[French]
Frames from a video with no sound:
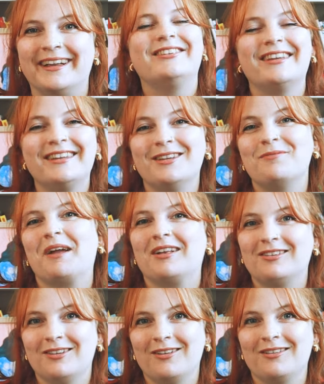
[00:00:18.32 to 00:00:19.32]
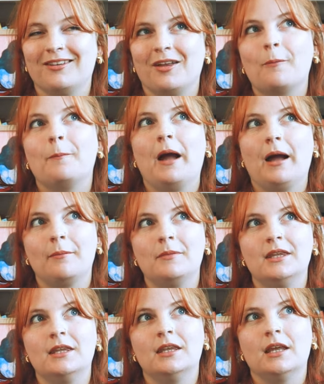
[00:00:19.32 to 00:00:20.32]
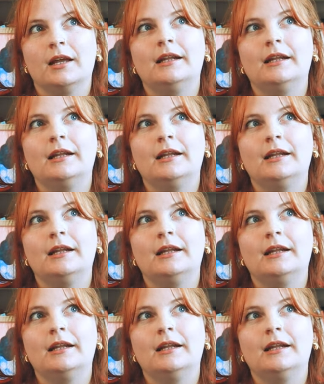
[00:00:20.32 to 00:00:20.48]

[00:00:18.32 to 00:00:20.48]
j'ai des personnes parmi